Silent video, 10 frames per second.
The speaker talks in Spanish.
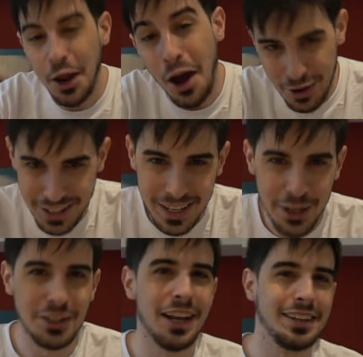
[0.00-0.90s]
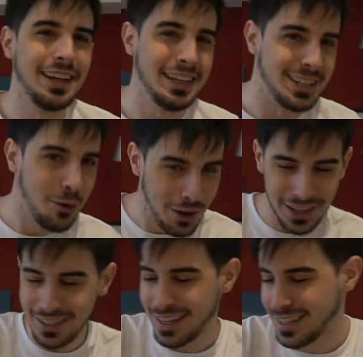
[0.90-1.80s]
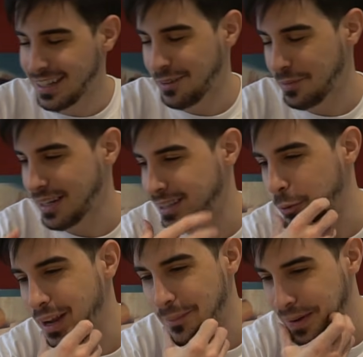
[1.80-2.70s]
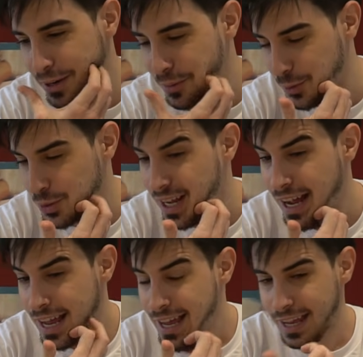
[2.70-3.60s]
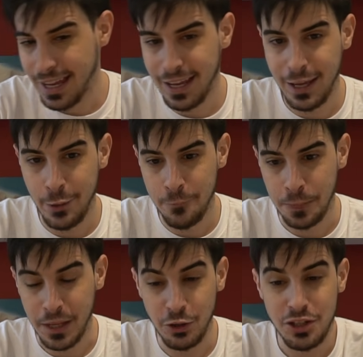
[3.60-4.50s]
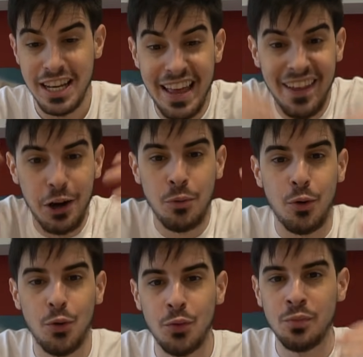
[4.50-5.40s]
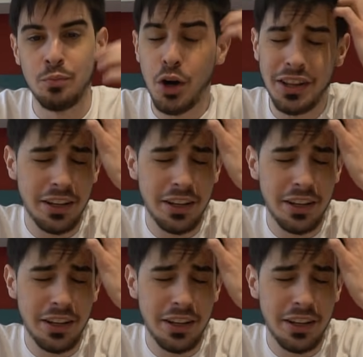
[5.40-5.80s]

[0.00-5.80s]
no, en serio, o sea, está, está, guay esa escena, está guay el plano, me gusta. entonces ella da como un... Bueno,